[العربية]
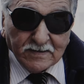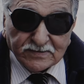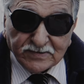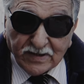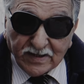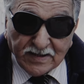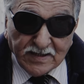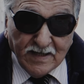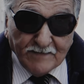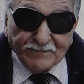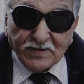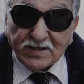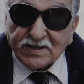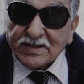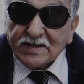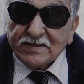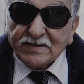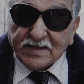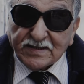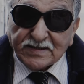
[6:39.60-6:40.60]
طريق
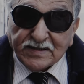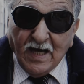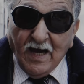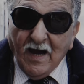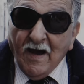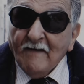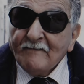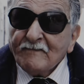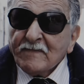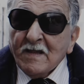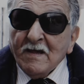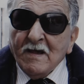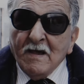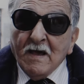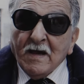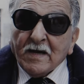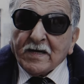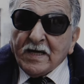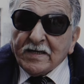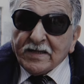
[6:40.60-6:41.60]
لابيسين ديك الساعه
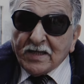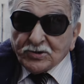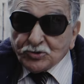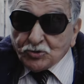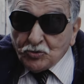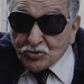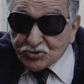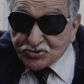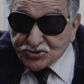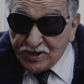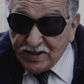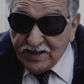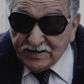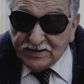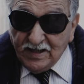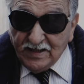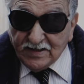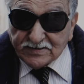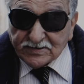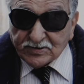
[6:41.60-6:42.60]
كنقطعوا
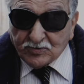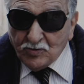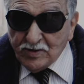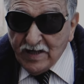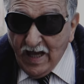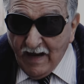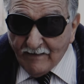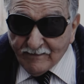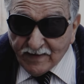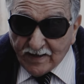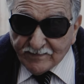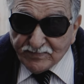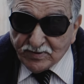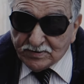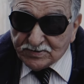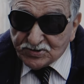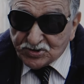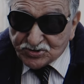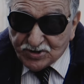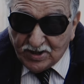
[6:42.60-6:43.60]
الزريد حيت كل عامره
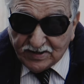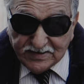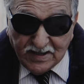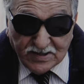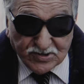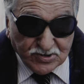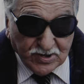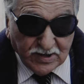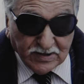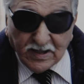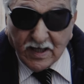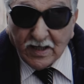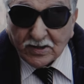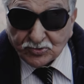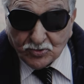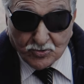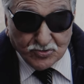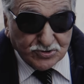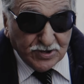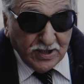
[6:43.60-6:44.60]
الصدر ديال الزريد
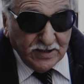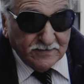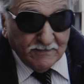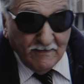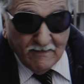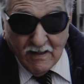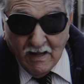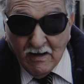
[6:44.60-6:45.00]
كنقطعوا الزريد